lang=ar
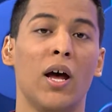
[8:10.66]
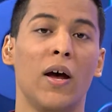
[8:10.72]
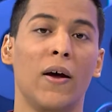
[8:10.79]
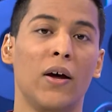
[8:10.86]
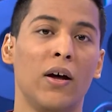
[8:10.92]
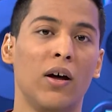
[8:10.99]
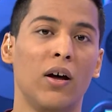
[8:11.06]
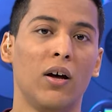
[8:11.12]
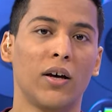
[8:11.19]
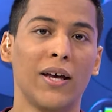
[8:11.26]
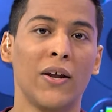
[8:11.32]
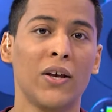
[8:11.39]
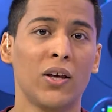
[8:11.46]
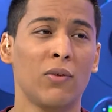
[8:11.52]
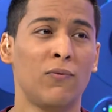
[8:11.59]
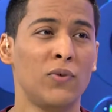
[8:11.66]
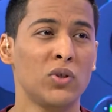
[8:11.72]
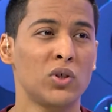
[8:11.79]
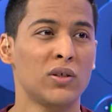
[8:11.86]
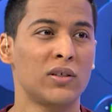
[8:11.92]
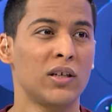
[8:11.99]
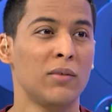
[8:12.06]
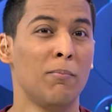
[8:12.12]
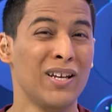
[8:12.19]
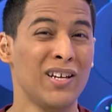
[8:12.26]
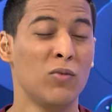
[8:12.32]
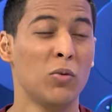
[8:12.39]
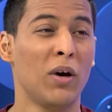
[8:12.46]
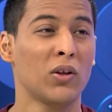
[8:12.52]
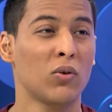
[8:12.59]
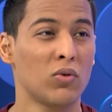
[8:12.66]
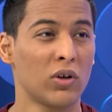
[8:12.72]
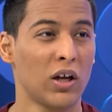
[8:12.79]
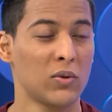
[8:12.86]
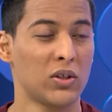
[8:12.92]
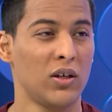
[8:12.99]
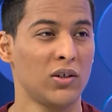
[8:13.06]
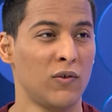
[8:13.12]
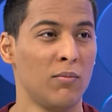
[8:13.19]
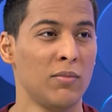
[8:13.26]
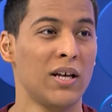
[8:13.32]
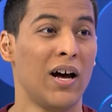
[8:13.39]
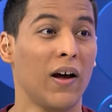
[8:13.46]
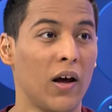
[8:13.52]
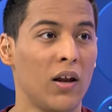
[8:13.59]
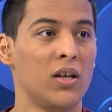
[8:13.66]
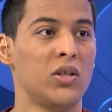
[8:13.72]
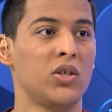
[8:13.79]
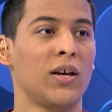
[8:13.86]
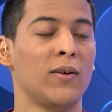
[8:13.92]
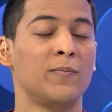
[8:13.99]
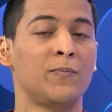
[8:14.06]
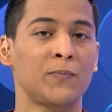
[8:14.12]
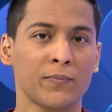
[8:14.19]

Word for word: آه غير هيك افشنسي مينيموم حتكون 15% اقل شيء